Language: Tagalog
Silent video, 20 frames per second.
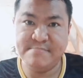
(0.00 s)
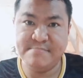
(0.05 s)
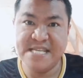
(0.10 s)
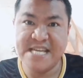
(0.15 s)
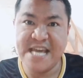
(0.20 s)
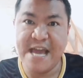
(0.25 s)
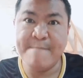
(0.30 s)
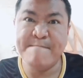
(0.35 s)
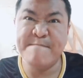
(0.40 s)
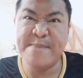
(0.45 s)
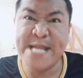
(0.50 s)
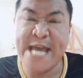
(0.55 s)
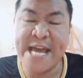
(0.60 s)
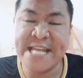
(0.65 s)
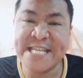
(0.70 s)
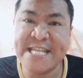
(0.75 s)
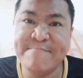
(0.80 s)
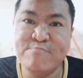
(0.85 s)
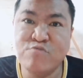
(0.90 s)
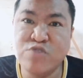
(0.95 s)
ang
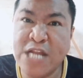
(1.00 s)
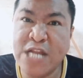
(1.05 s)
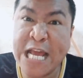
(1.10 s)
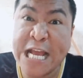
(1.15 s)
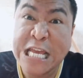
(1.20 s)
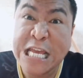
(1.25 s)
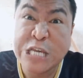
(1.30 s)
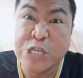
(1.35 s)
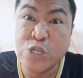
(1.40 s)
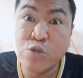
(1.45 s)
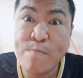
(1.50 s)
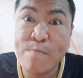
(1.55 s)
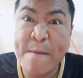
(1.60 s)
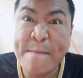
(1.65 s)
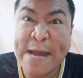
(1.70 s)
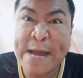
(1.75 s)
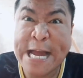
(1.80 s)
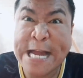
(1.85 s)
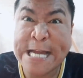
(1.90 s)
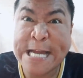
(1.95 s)
banatan mo na lang yung mga
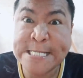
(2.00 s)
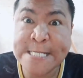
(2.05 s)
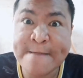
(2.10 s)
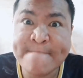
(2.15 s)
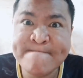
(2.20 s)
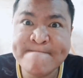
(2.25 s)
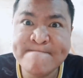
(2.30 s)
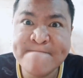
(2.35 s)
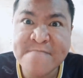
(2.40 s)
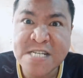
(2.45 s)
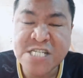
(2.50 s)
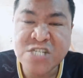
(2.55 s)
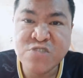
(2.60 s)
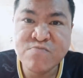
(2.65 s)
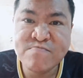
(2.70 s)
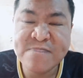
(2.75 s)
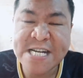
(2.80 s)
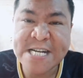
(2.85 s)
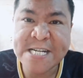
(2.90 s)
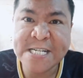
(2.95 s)
makakatiang, yung
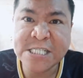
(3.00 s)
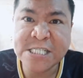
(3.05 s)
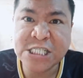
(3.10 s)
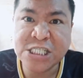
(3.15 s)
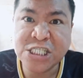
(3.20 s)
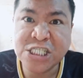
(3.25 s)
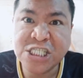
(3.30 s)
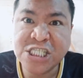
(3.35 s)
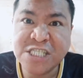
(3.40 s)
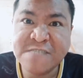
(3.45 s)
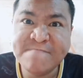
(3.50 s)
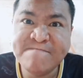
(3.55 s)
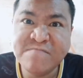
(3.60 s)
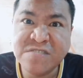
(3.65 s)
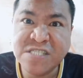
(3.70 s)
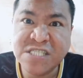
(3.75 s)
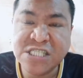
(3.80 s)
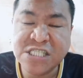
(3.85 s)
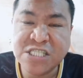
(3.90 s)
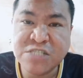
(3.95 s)
makakatiang
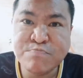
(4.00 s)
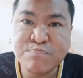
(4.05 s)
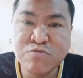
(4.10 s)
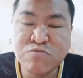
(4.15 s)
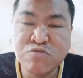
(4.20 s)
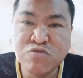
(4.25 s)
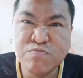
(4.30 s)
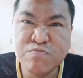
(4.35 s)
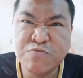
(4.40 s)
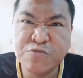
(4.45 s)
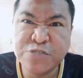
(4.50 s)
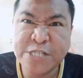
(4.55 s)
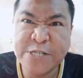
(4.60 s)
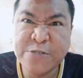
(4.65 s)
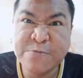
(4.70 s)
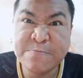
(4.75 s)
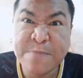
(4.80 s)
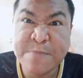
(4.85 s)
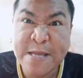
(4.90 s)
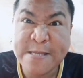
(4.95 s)
tilapia na pumupunta
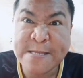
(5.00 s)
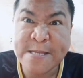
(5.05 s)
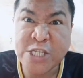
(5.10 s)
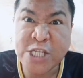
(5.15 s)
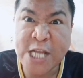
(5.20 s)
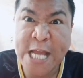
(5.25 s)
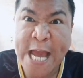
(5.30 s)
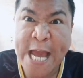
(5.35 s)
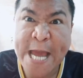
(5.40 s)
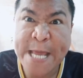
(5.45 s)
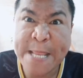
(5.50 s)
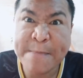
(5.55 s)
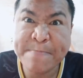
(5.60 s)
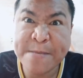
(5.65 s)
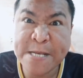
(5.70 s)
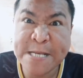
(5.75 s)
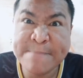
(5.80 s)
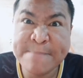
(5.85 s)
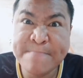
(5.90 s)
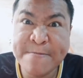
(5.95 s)
doon tapos naghahanap
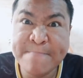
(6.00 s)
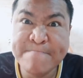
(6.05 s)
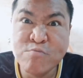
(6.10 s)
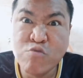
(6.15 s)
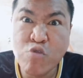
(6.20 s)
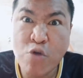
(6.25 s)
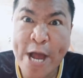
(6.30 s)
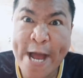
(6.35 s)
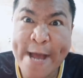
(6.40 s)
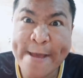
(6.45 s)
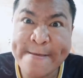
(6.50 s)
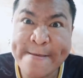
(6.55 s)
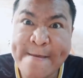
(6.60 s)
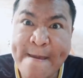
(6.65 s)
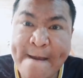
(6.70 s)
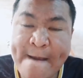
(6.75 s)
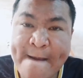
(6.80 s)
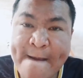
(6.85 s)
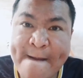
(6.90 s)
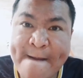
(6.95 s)
ng ibang
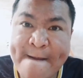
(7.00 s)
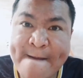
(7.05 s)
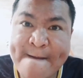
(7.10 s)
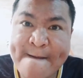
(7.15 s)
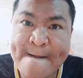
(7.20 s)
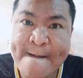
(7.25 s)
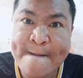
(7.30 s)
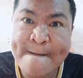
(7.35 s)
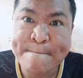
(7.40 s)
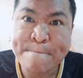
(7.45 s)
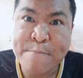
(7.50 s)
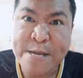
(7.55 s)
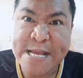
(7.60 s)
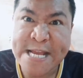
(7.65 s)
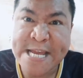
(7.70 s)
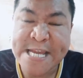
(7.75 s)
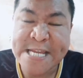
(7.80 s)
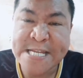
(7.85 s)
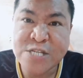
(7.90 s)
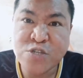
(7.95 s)
buaya
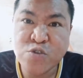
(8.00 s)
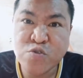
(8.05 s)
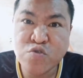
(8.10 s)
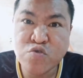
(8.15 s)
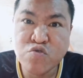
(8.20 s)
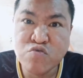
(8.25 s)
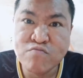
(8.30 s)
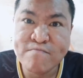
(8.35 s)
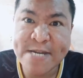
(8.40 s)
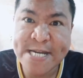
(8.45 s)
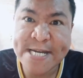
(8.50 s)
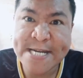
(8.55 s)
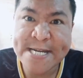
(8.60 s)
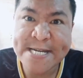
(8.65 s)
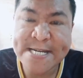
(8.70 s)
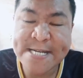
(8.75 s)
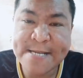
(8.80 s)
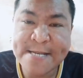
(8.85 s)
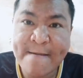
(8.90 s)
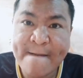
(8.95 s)
pakainin yung
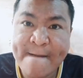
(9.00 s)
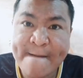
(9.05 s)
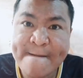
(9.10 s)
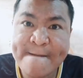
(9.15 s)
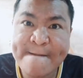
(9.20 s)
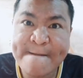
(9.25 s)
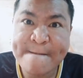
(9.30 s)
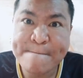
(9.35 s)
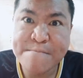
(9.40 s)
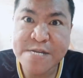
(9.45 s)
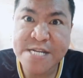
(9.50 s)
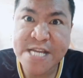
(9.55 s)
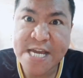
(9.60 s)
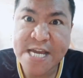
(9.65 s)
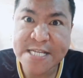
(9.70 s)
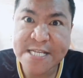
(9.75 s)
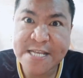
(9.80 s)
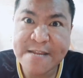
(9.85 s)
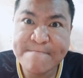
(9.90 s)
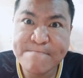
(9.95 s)
suman yun ang
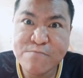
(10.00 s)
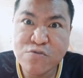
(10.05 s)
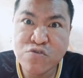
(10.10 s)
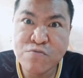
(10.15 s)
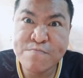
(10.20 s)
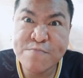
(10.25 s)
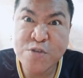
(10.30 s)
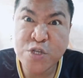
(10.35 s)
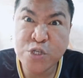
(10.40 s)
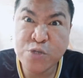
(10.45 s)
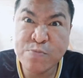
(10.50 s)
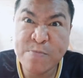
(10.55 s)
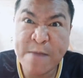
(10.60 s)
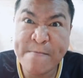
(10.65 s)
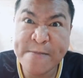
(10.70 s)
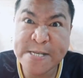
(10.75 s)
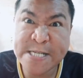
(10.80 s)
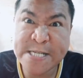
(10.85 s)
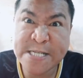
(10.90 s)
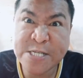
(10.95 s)
banatan mo pero yung mga
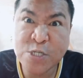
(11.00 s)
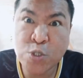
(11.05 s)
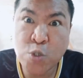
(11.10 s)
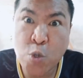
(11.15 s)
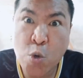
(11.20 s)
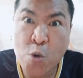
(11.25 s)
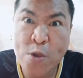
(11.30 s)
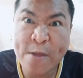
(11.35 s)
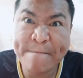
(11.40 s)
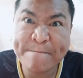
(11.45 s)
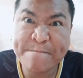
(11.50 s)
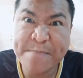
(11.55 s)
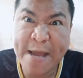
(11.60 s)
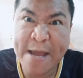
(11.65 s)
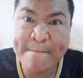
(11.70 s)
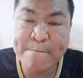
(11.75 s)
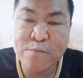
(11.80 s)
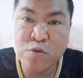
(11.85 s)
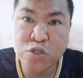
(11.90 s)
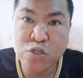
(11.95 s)
matitinong
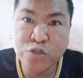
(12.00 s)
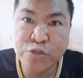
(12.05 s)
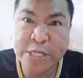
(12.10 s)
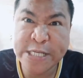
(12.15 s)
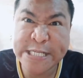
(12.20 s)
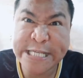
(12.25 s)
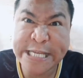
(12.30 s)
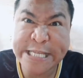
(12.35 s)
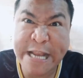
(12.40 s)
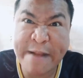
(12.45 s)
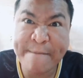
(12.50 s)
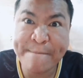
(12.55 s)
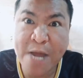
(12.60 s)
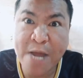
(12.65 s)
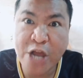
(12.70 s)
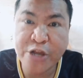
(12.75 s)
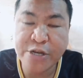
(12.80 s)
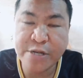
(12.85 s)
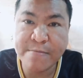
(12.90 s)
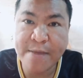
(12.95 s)
OFW
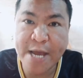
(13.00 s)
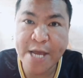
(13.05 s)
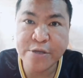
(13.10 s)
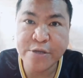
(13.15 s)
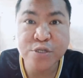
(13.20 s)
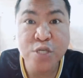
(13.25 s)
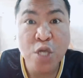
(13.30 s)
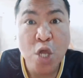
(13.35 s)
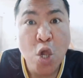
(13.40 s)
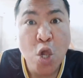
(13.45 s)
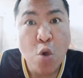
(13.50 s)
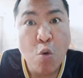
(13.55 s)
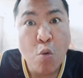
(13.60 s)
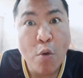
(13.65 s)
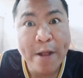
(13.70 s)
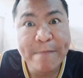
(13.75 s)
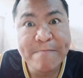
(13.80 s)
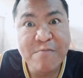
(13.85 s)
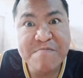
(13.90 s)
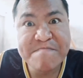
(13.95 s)
nagtatrabaho na maayos
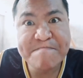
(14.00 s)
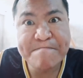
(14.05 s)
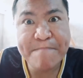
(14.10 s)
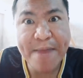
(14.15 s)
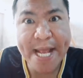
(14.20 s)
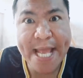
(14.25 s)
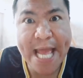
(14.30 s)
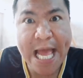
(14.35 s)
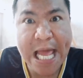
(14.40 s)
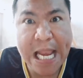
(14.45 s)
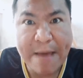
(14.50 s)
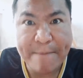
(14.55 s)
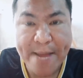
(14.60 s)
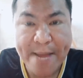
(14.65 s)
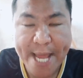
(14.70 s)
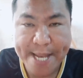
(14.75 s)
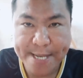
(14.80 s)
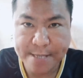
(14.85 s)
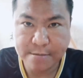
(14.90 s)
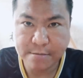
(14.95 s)
huwag mong
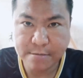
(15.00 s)
pakialaman